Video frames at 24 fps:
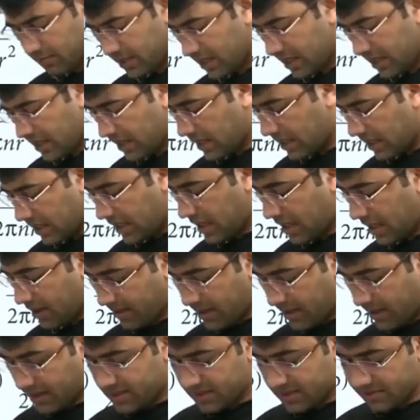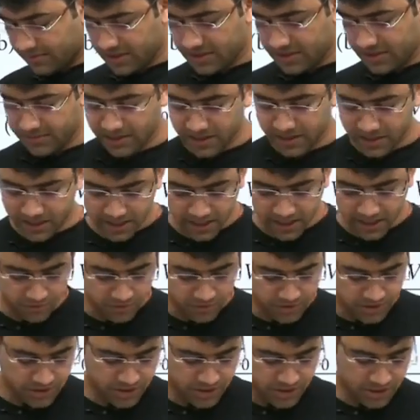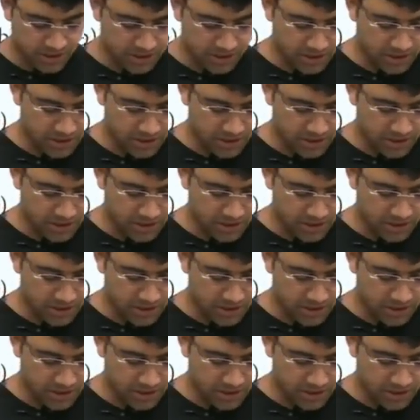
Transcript: भैया एक बात समझ में नहीं आई मुझे